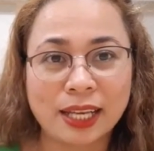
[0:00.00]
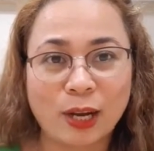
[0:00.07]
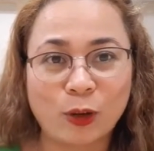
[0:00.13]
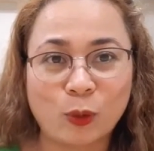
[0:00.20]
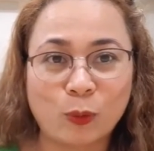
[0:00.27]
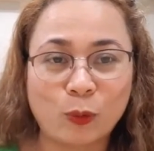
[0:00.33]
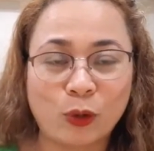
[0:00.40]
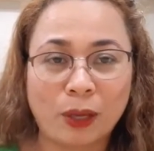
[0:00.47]

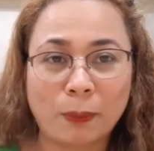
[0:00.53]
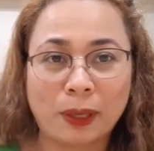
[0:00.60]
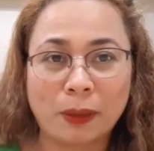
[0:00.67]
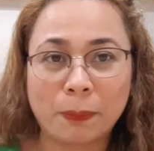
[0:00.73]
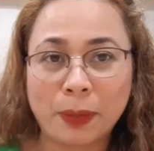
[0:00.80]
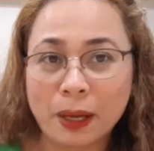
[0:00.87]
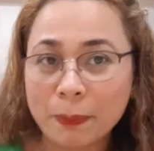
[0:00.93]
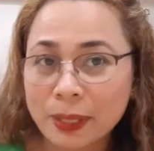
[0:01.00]
ako po ay
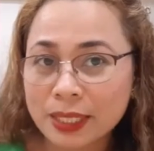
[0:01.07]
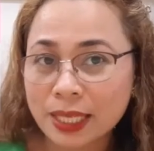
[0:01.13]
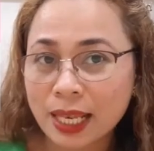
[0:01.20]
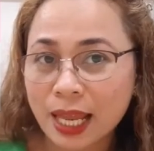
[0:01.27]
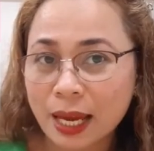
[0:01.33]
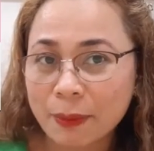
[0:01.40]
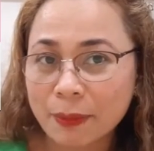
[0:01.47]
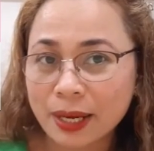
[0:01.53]

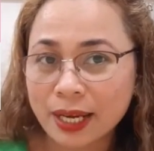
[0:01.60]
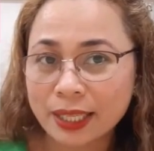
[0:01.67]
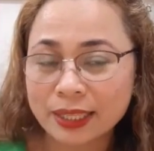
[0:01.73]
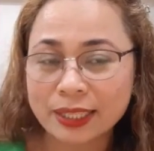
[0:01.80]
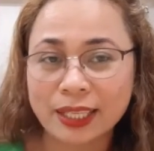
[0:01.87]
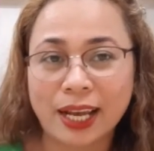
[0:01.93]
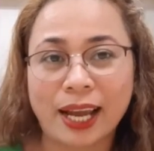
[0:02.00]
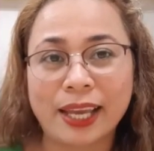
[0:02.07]

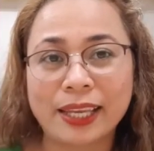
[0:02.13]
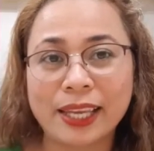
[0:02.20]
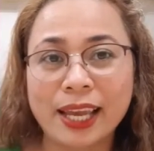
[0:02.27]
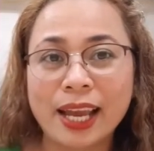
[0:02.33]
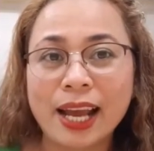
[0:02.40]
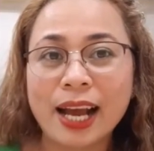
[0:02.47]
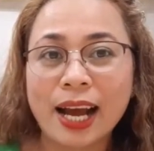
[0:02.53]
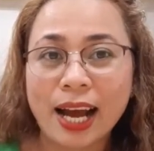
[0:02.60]
magpapasalamat kay
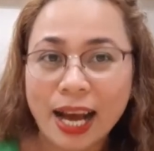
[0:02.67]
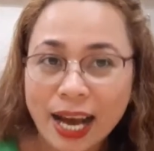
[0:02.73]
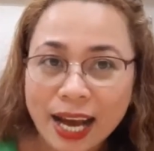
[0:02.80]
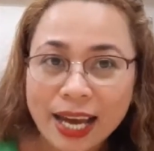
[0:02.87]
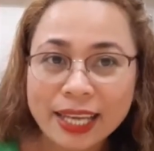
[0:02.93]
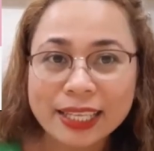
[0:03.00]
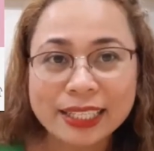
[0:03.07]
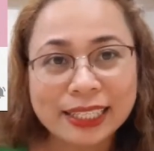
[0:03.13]

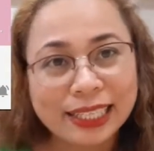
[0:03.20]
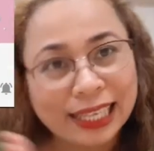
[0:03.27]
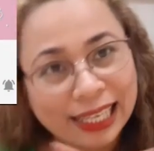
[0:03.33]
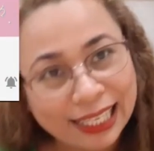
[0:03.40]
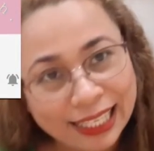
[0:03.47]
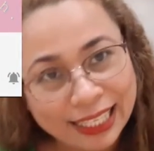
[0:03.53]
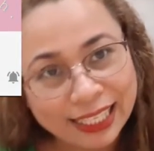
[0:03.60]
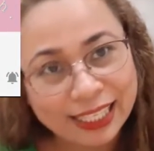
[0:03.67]

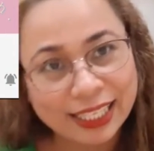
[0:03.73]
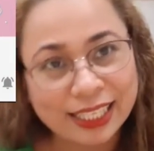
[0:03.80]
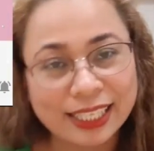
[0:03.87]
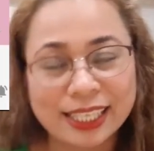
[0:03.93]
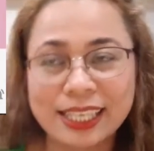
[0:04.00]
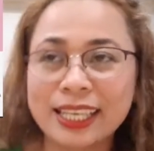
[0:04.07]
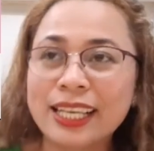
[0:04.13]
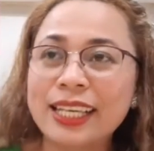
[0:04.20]

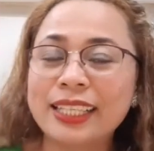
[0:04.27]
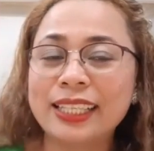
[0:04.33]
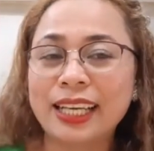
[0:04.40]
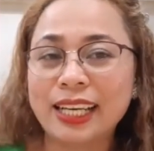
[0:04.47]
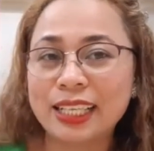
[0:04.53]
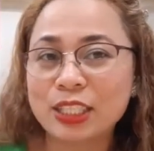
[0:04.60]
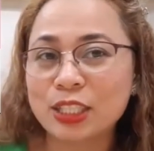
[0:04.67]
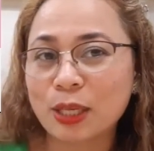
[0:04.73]
Ankli
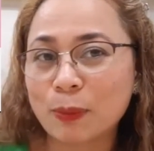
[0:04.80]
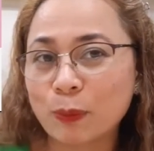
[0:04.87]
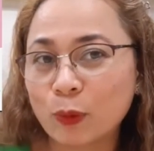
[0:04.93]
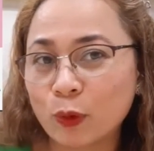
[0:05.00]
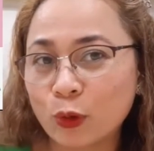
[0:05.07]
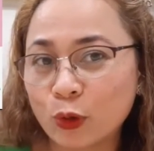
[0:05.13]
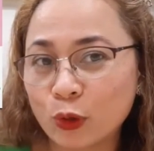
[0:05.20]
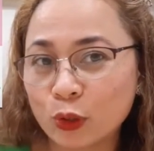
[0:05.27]
dahil siya
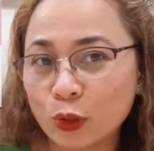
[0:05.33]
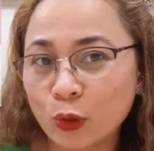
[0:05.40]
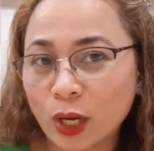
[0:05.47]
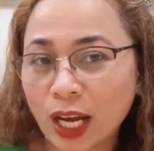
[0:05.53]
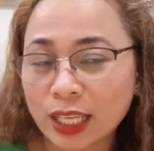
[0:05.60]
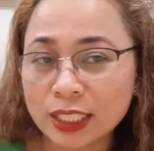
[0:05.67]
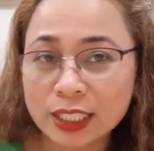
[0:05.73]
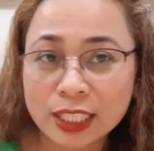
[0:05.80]
po
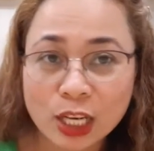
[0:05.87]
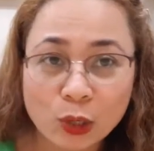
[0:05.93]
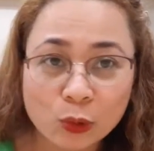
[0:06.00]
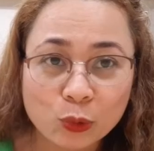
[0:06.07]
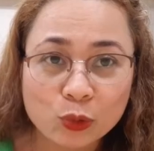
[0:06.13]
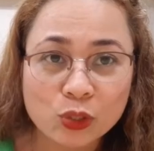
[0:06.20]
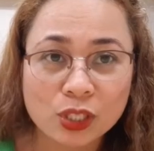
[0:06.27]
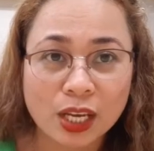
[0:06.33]
yung aking
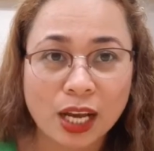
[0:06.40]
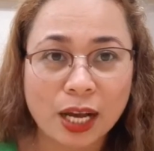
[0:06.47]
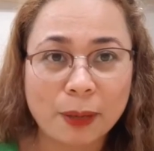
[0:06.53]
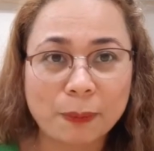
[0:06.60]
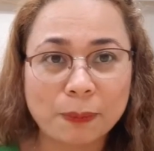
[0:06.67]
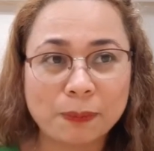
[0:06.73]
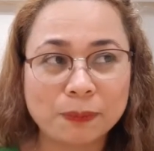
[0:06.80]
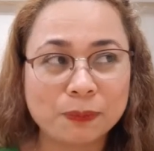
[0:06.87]

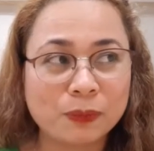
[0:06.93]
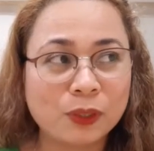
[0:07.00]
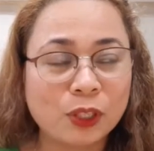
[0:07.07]
kausap